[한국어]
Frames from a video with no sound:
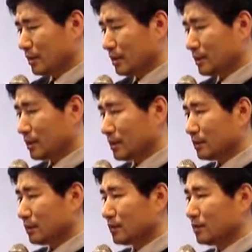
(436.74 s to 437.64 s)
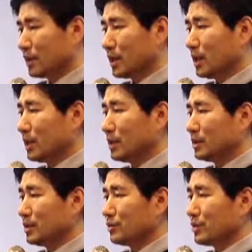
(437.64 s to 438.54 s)
일단 우리가
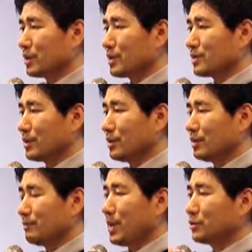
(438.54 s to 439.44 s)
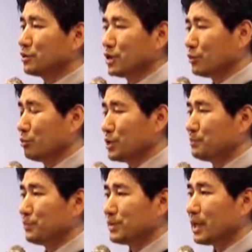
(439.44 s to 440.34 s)
예수님께서 받으시고
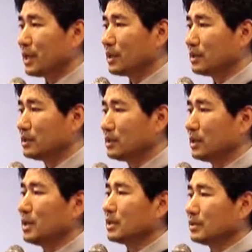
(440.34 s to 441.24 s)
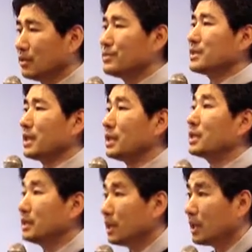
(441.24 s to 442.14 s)
싶은 사랑은 그런
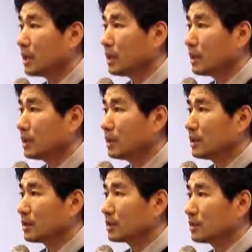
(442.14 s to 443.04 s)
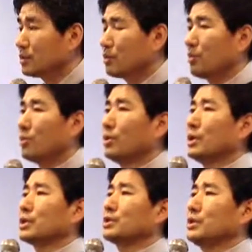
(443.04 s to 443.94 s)
사랑이다. 그리고
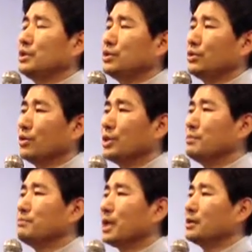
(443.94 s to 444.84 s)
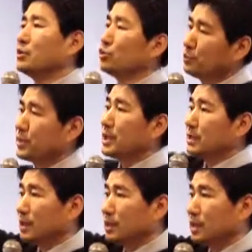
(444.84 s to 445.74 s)
이 여인만을
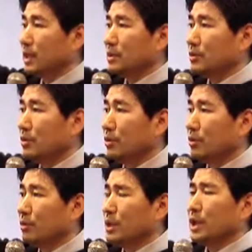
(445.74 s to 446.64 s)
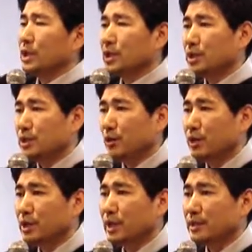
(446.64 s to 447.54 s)
높이겠다는 게 아니고 이
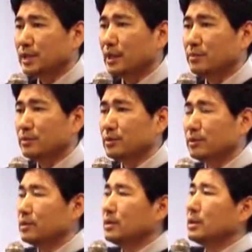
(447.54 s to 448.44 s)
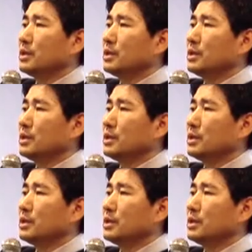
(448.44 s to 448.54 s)
여인의 삶을